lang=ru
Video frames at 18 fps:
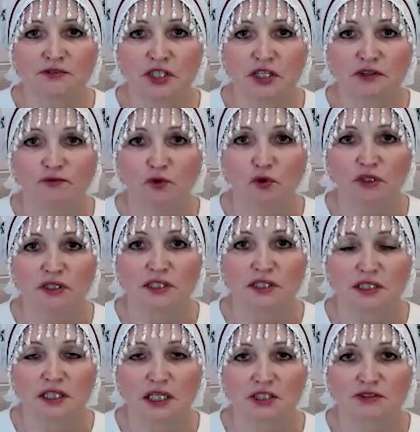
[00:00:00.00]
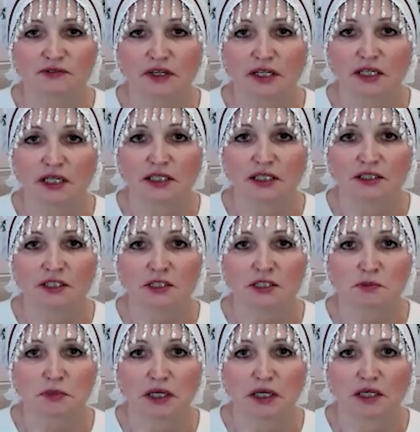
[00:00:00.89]
все функции нашего
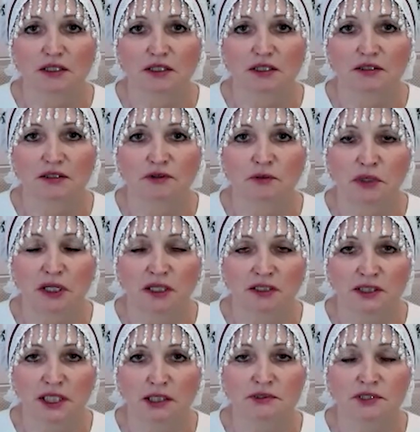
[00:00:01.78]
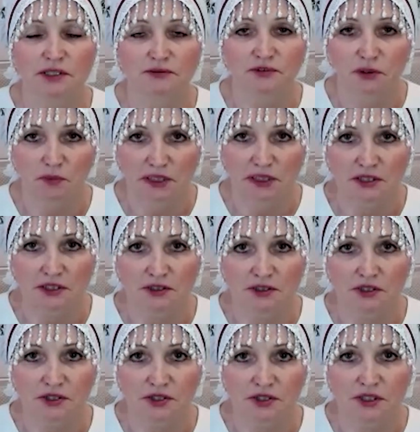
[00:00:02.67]
организма а, выполняются
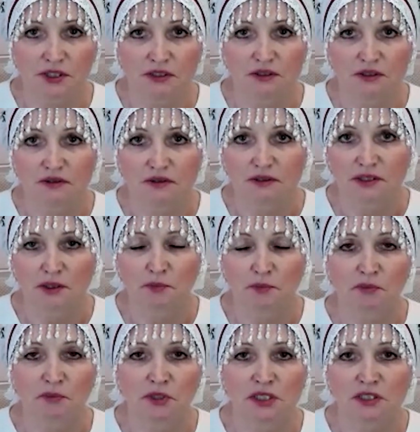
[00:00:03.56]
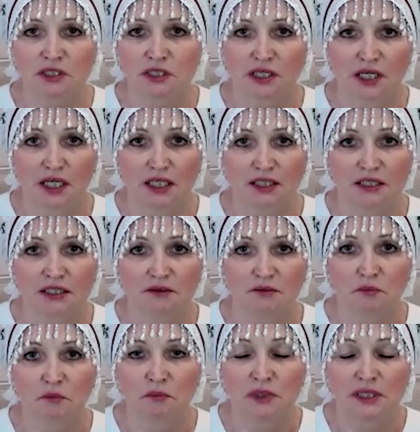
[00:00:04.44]
автоматически. Например, дыхание.
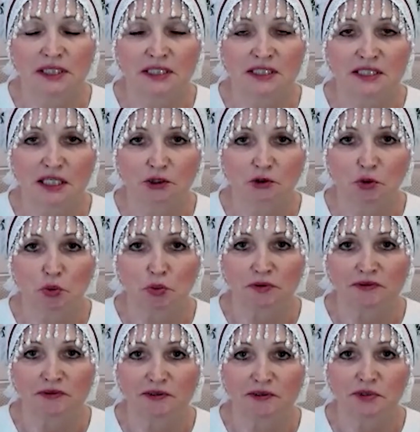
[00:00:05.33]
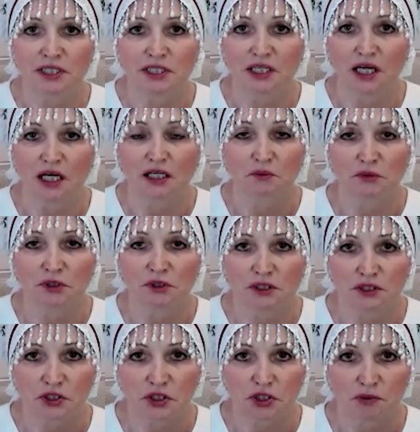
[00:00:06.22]
Мы не задумываемся, как мы
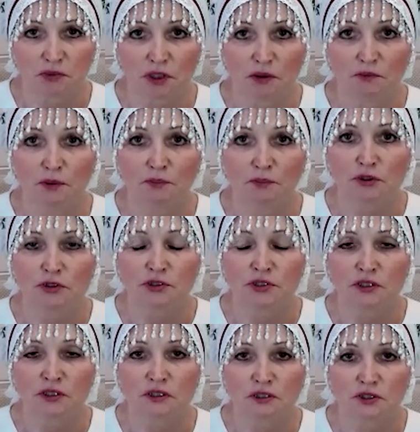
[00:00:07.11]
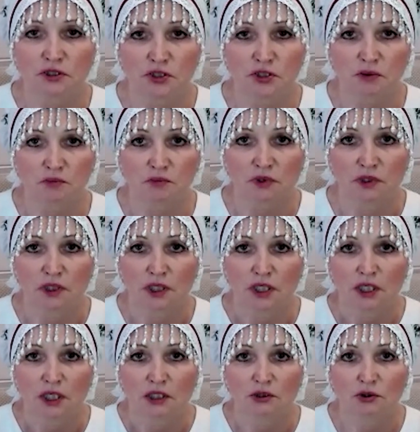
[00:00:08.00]
дышим. Мы просто дышим.
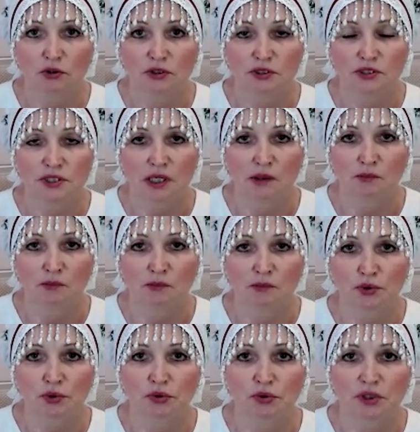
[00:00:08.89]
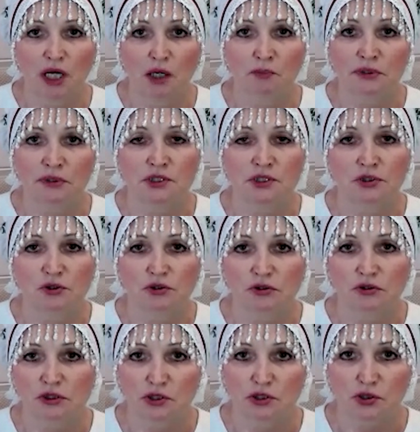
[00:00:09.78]
То есть работают
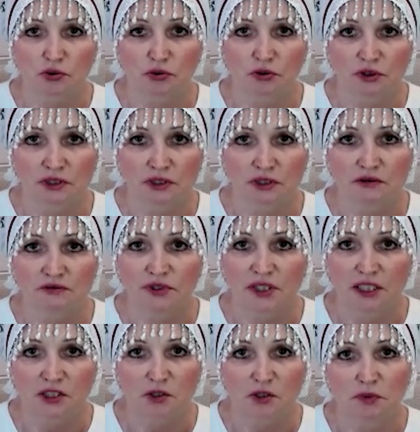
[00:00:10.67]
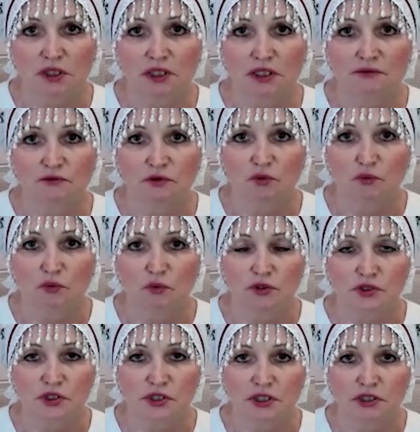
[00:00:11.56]
определенные зоны в нашем головном
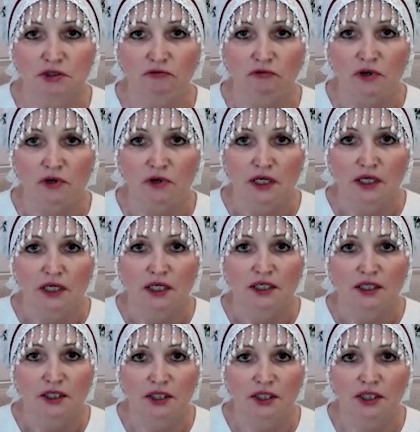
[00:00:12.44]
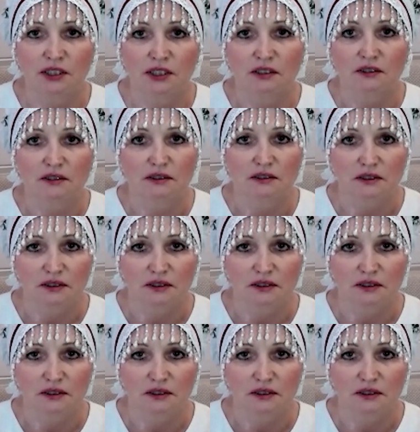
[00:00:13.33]
мозге, и